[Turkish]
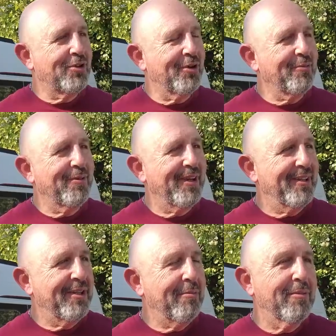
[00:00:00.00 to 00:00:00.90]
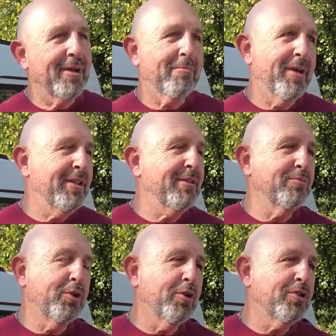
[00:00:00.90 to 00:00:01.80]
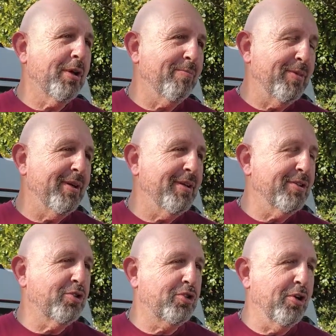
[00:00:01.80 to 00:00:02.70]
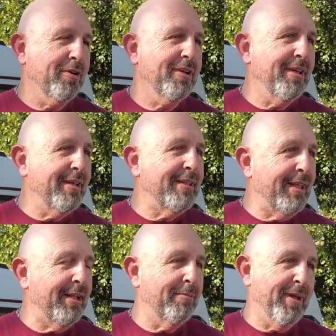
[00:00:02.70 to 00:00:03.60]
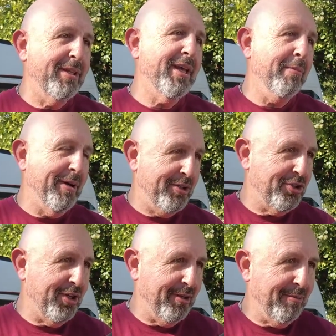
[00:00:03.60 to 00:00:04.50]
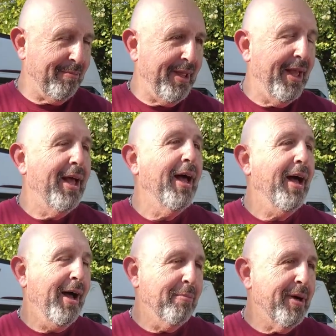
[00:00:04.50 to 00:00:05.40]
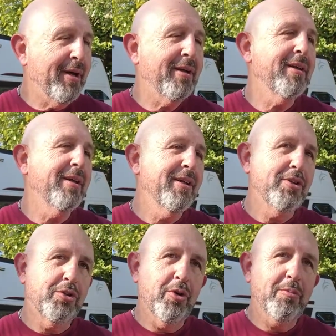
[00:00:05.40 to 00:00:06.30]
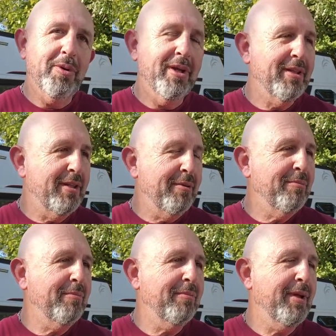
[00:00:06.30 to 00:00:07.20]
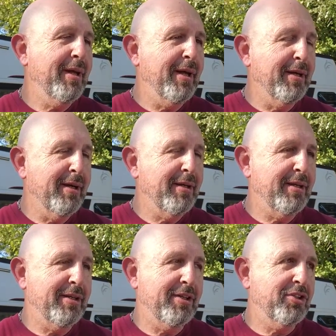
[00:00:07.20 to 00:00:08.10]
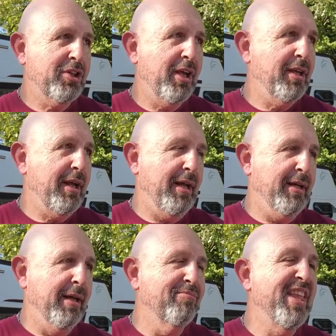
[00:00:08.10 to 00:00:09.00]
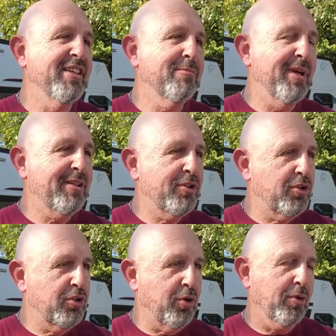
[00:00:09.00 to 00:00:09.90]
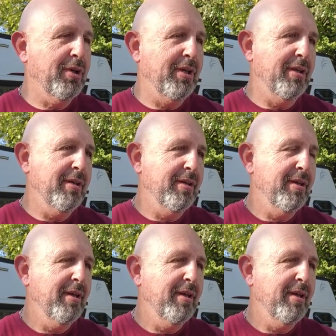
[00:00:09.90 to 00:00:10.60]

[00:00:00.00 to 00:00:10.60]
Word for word: Çok beğendim. Benim Türkçem bir çok iyi değil. Ben yabancıyım. Ama çok beğendim. Öyle şey hizmet çok iyi.